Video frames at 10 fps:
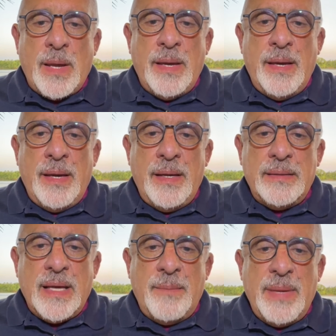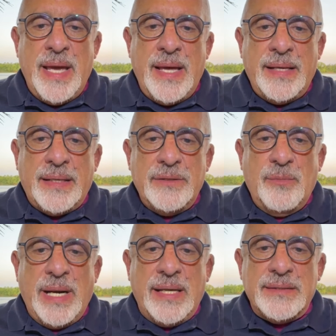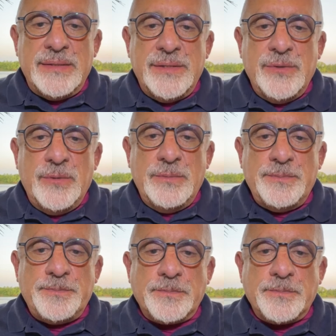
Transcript: é, da América e do Brasil,